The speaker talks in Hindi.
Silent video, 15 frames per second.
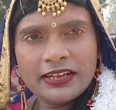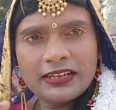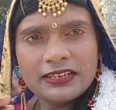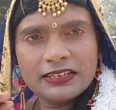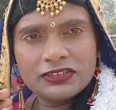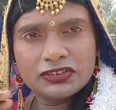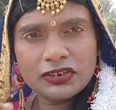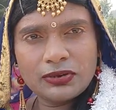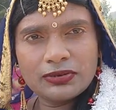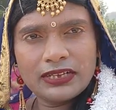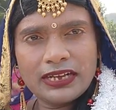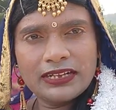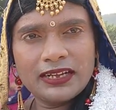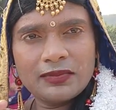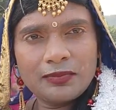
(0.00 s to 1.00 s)
कि
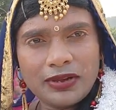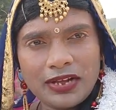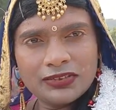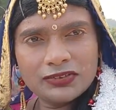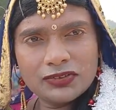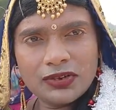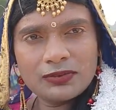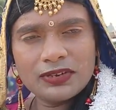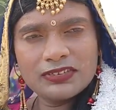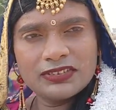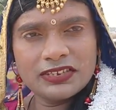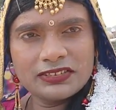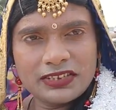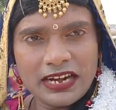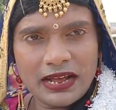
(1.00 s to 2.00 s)
चौदह हज़ार पाँच सौ आपका
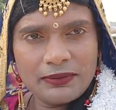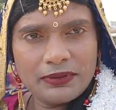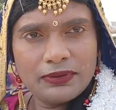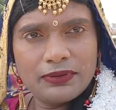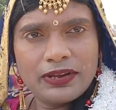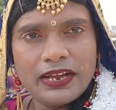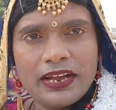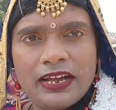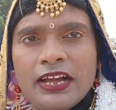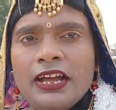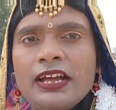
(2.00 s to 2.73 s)
सब्सक्राइबर हो गया